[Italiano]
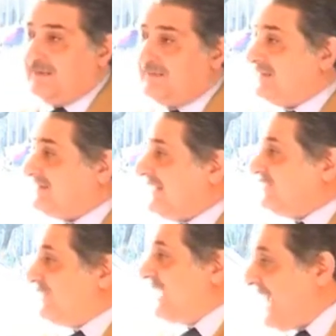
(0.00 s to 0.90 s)
eh,
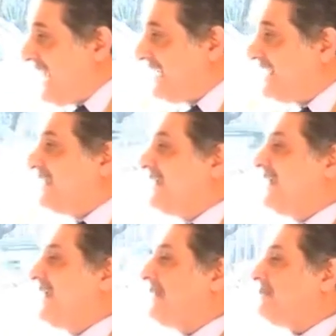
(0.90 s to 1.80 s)
dittatoriali per,
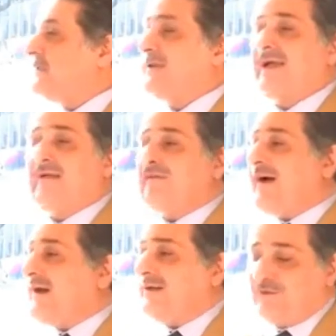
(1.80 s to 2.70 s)
bravo, per poter Peppino,
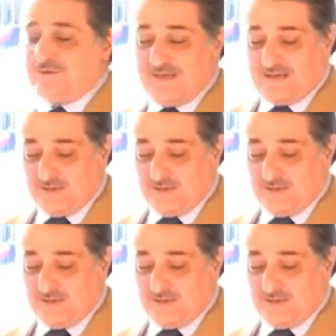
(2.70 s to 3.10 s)
fare tutte le